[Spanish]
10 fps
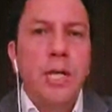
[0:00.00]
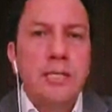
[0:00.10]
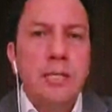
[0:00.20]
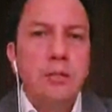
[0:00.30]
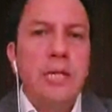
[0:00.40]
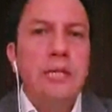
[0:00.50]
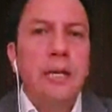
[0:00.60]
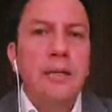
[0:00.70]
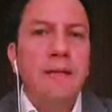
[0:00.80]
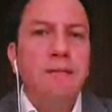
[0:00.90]
los accesos a
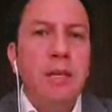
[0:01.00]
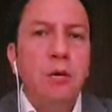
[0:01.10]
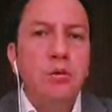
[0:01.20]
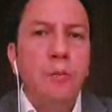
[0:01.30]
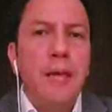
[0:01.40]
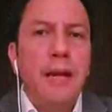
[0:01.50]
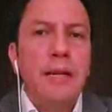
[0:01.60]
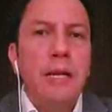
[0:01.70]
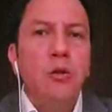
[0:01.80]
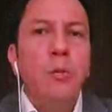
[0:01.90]
Internet fijos
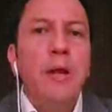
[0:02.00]
superaran el